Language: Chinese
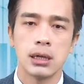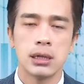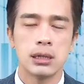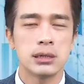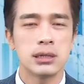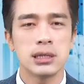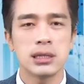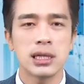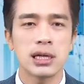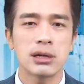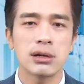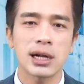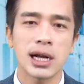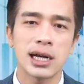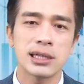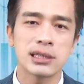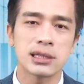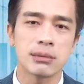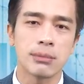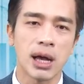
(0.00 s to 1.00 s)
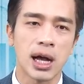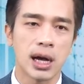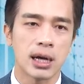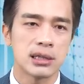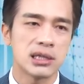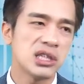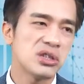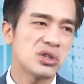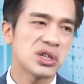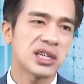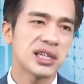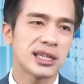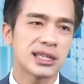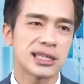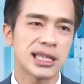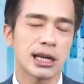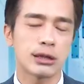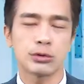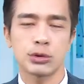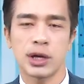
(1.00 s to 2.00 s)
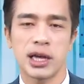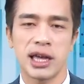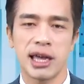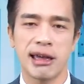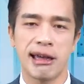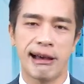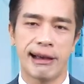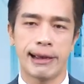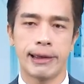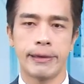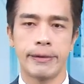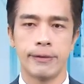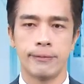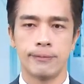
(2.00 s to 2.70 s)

今天又开始怎么样？继续跟你唱衰 AI，